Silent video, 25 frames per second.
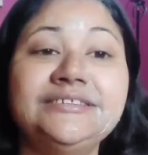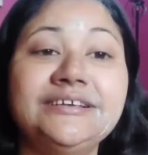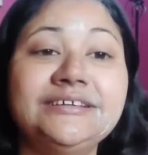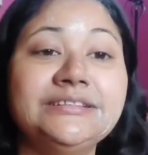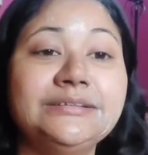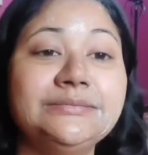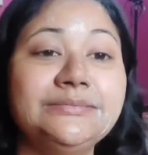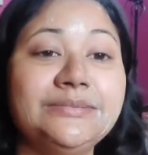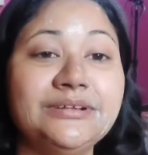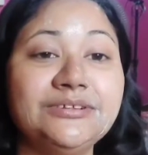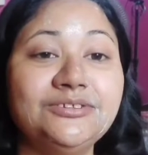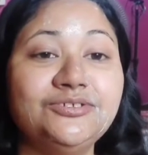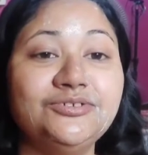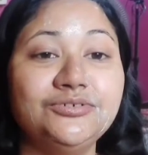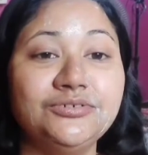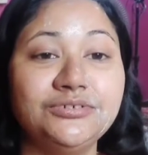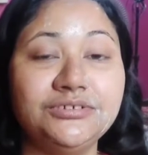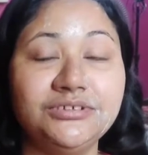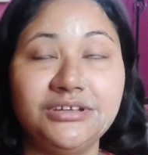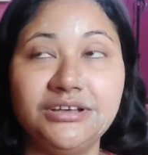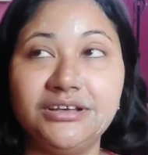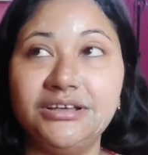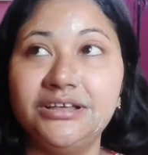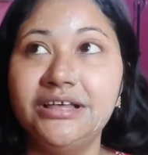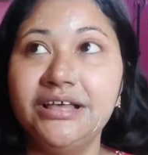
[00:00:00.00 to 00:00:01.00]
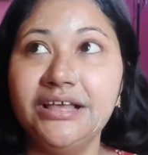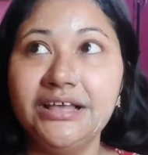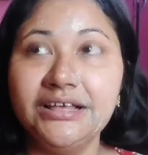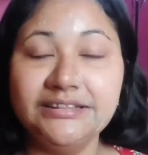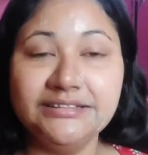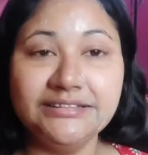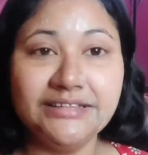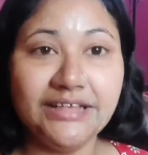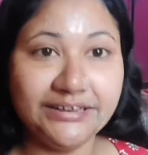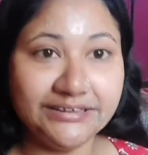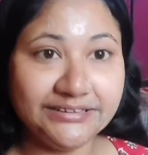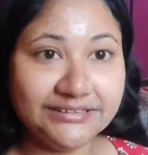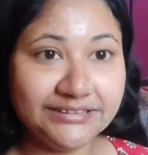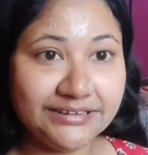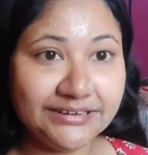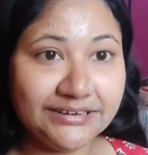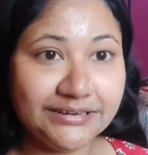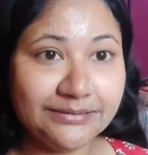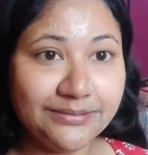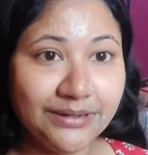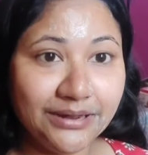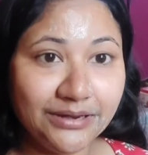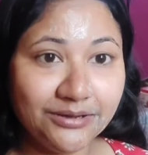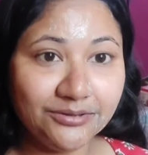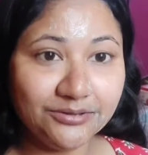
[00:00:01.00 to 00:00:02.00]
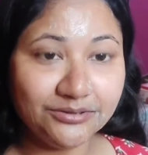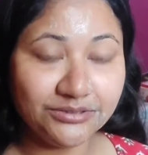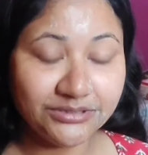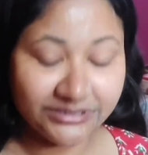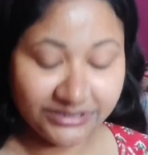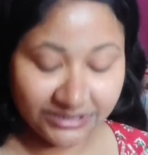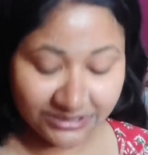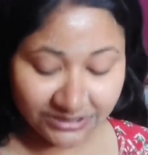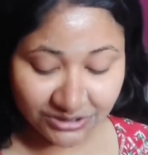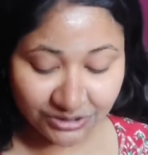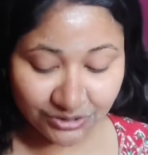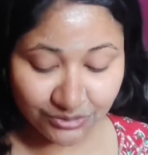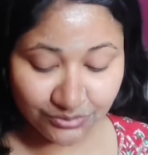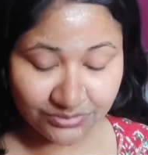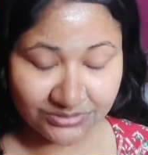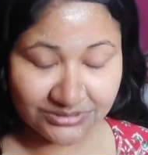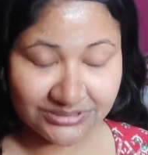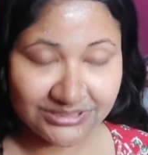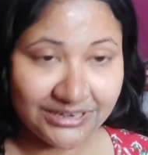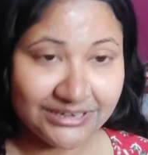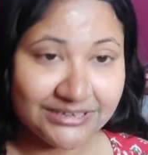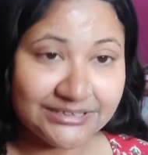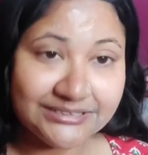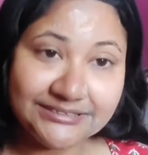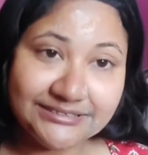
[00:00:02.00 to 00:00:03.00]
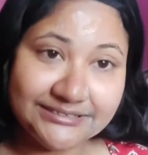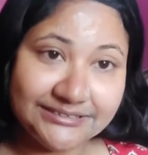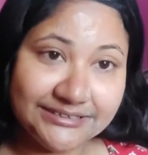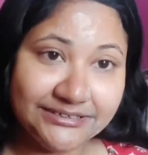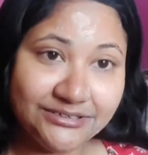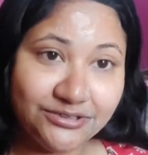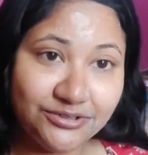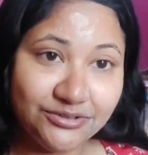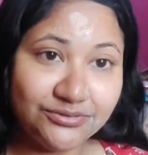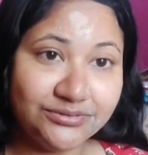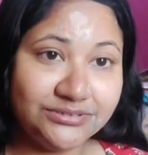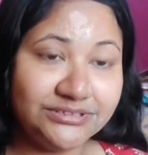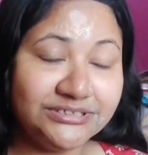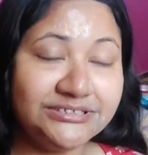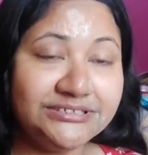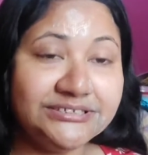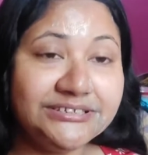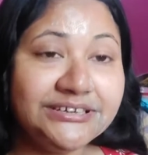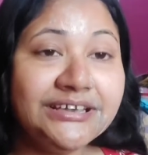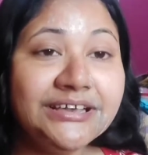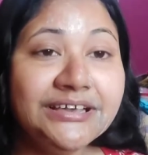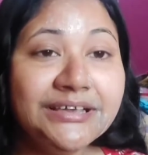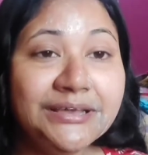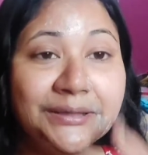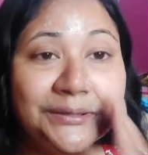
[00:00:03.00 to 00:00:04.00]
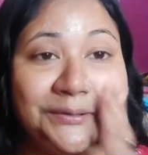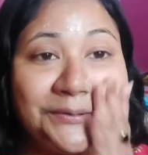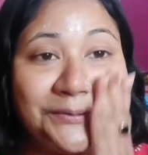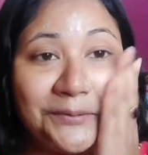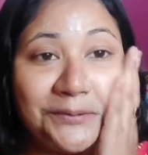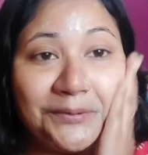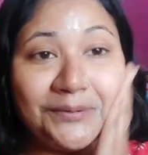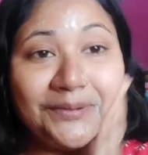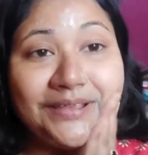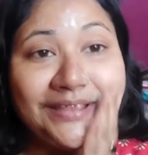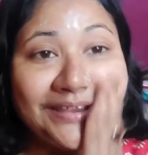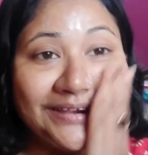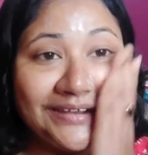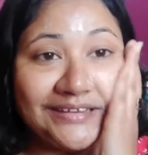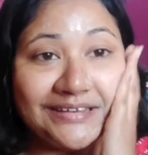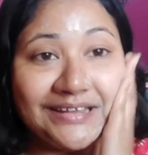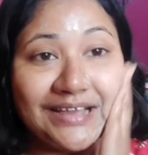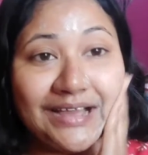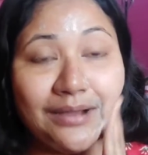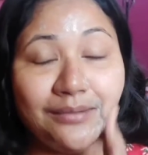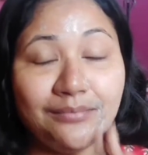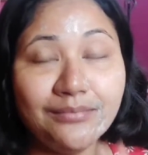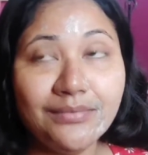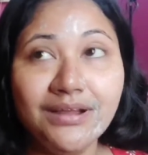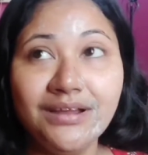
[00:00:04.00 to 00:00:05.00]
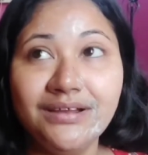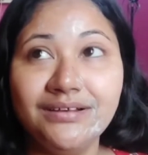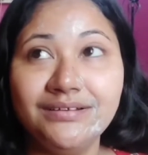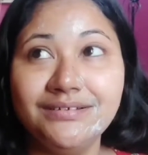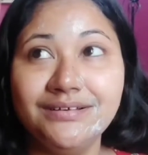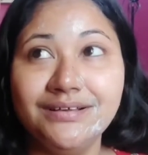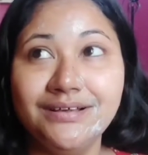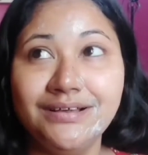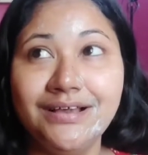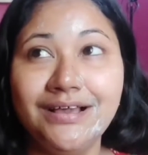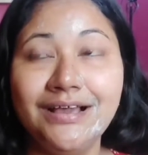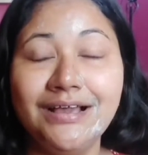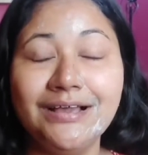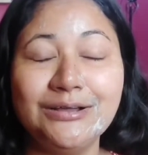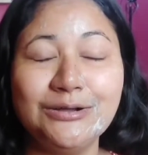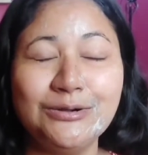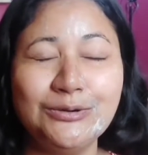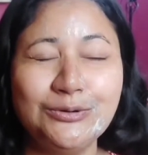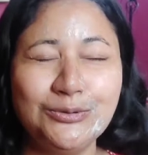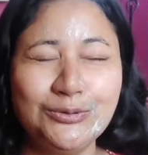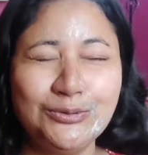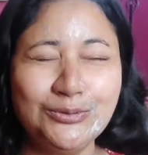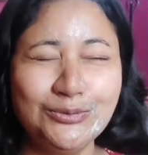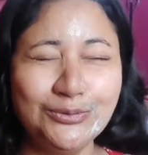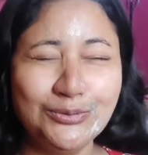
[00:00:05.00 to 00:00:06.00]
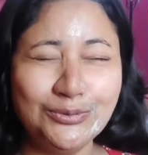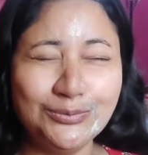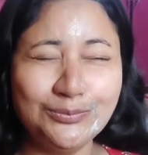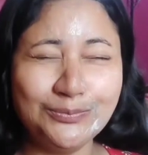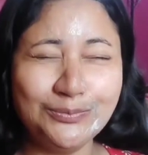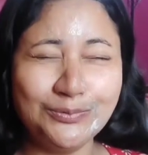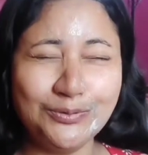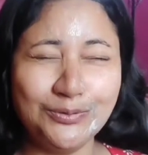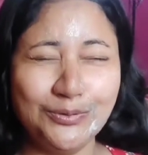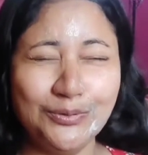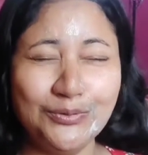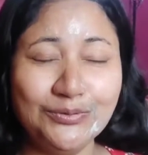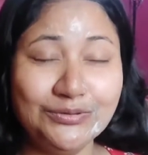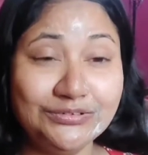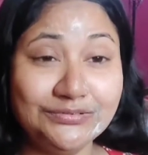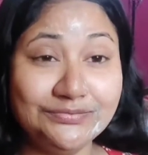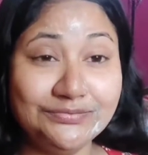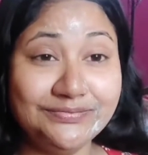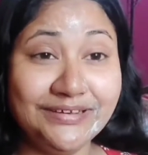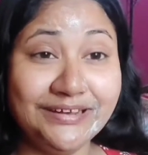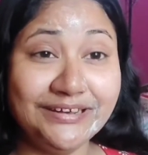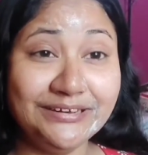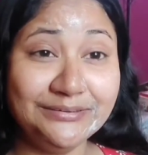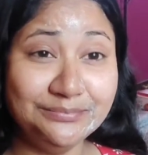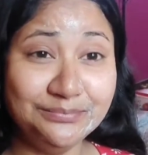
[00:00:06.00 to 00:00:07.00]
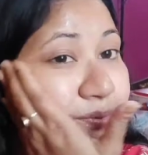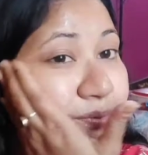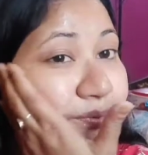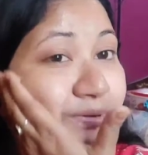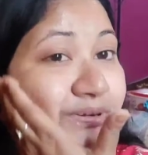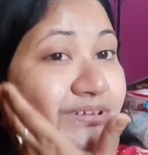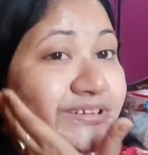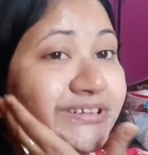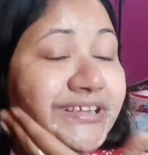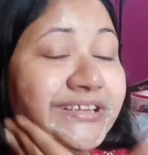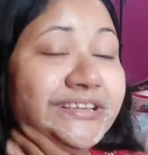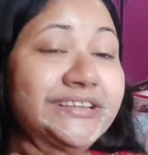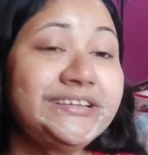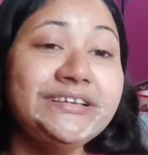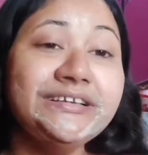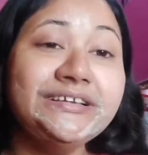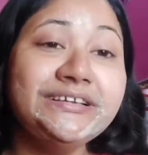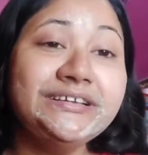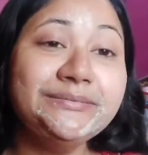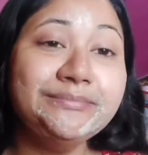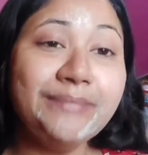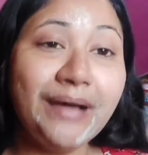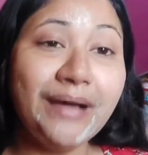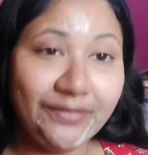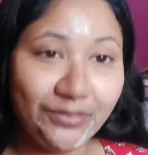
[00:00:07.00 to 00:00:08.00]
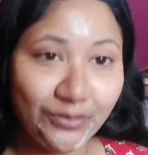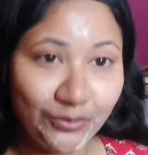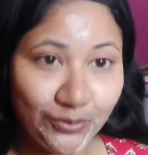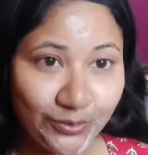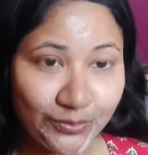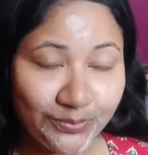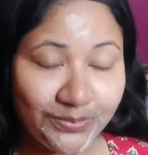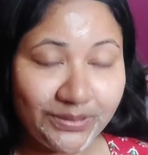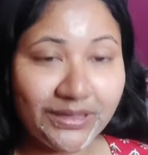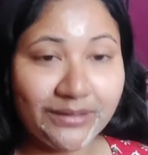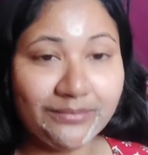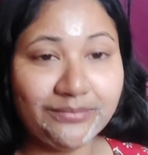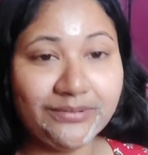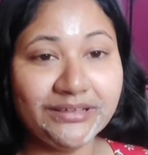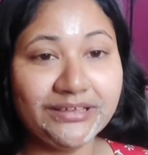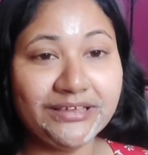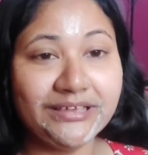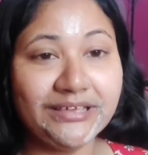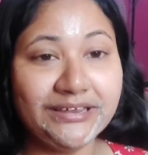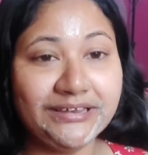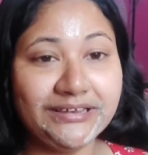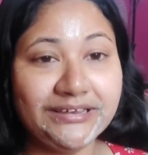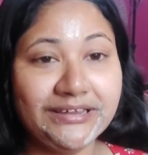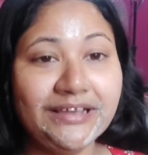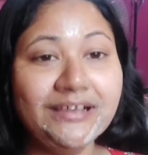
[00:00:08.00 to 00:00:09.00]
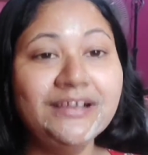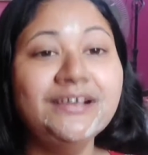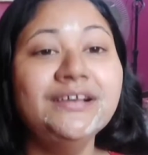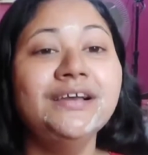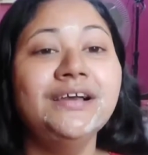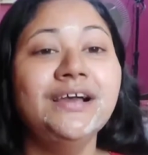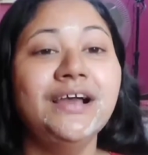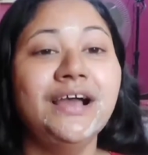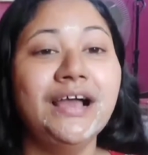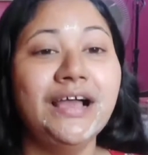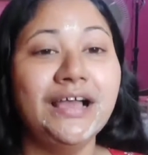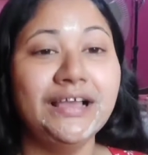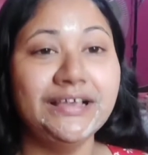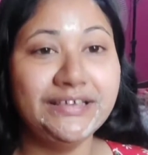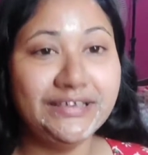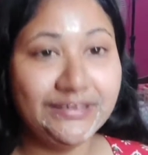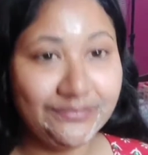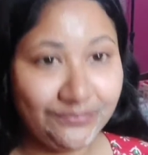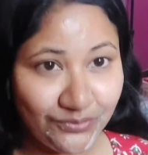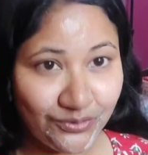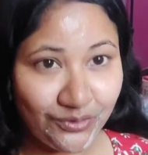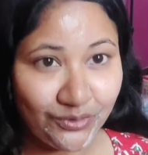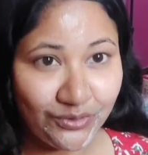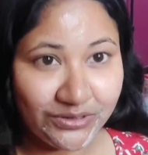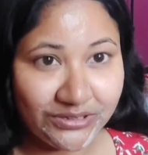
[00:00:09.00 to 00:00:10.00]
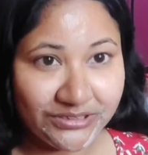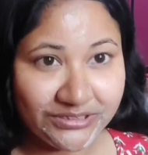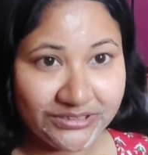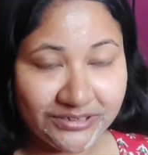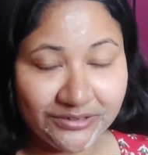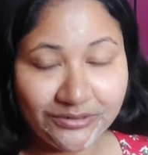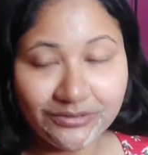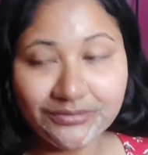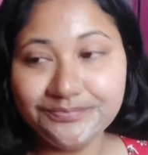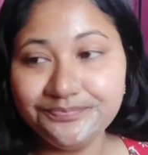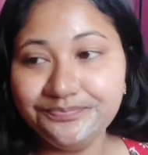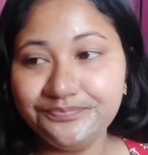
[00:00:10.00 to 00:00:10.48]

দেখতে পাচ্ছ ওটা দাঁড়িয়ে দেখলে ভালো হতো একটা চুড়িদারের সেট রয়েছে তো এটা আমার খুব ক্লোজ ফ্রেন্ড ও সেই বান্ধবী আমাকে এটা গিফট করেছিল